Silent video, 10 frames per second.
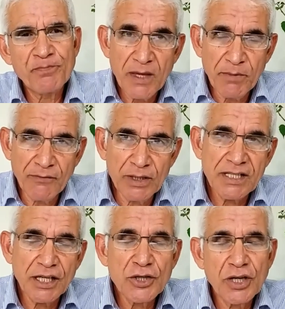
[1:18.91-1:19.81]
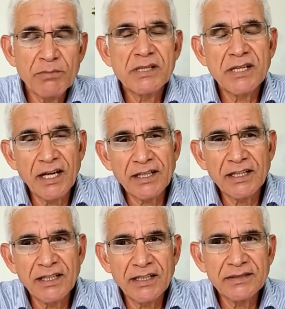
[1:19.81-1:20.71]
Para você que já me segue aqui
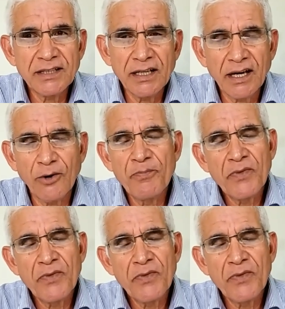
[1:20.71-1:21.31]
nesse canal,